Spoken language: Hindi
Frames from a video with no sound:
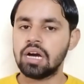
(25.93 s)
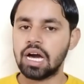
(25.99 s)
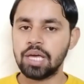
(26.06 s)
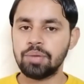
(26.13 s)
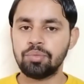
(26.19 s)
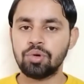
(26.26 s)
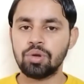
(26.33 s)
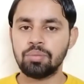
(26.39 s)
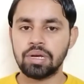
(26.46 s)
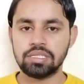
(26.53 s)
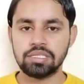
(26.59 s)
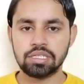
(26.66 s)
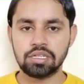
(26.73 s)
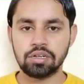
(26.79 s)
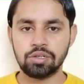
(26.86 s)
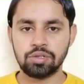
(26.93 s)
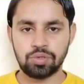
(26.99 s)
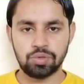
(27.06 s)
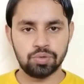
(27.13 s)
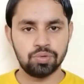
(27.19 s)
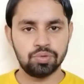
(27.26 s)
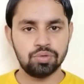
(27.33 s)
बोल मैजिकल
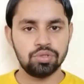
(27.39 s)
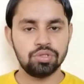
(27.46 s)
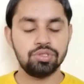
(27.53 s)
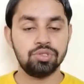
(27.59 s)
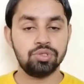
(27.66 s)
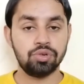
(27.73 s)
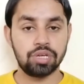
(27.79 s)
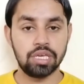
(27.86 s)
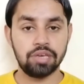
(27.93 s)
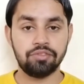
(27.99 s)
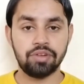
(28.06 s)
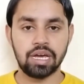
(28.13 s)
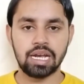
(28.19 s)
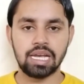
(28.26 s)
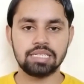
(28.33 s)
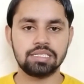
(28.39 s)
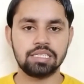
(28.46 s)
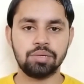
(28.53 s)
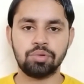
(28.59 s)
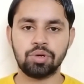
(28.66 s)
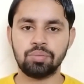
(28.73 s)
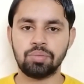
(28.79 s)
टू जो कि वायरलेस
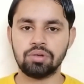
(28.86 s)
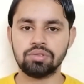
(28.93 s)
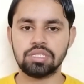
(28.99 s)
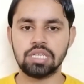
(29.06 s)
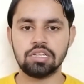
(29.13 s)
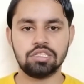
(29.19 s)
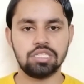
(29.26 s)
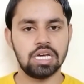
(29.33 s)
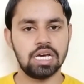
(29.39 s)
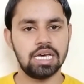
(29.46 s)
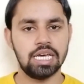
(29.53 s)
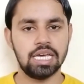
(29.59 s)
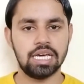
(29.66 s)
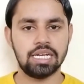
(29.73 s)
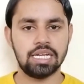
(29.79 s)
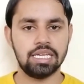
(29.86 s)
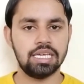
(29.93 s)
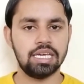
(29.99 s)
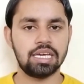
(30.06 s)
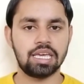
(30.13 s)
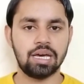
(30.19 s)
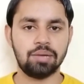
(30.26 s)
कीबोर्ड माउस है अच्छा है या
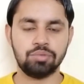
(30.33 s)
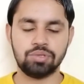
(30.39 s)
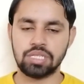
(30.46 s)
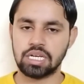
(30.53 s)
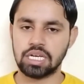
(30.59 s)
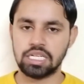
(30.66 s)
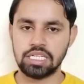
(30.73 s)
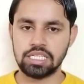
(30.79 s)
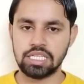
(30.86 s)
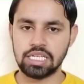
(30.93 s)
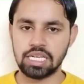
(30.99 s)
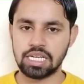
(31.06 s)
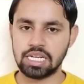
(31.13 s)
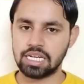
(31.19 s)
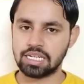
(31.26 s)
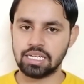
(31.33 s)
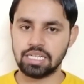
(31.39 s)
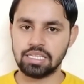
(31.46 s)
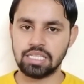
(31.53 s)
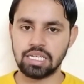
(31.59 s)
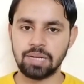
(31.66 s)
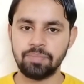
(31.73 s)
नहीं है क्या हम उसे खरीदें या ना
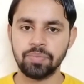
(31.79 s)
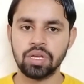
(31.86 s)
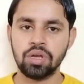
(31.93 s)
खरीदें